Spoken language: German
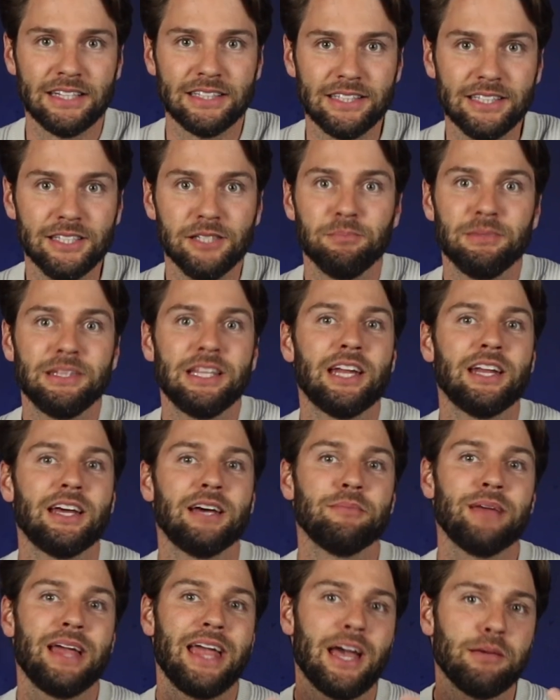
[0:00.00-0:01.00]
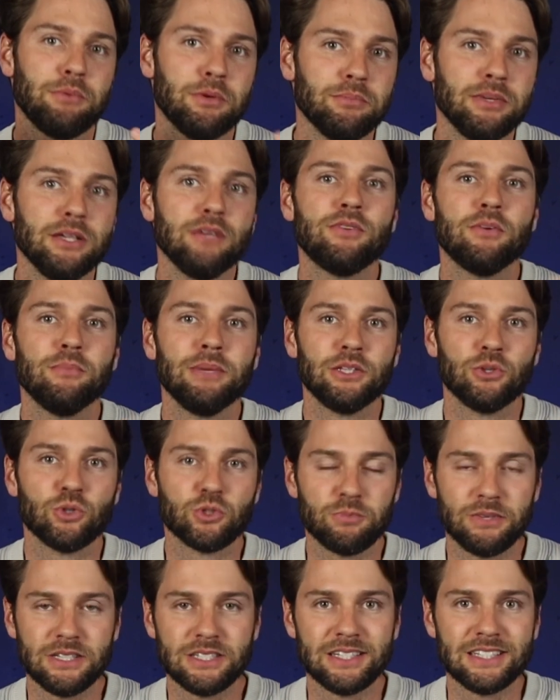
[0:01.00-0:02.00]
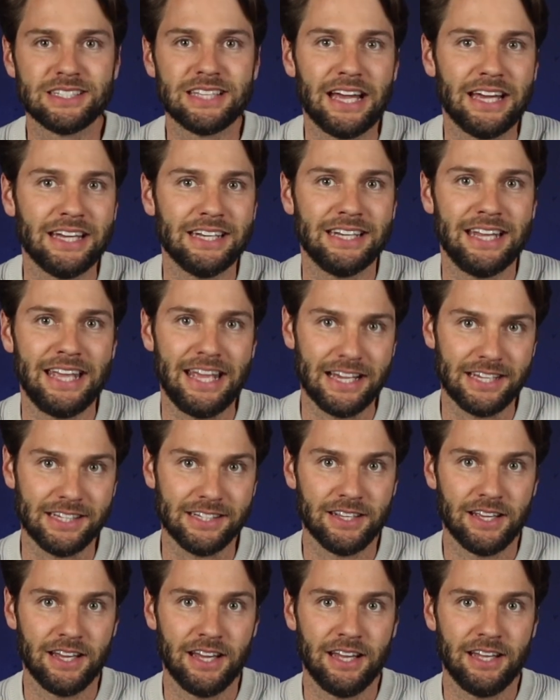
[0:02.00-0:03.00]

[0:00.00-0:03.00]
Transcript: die mit deiner Airbnb-Vermietungsbusiness einhergeht.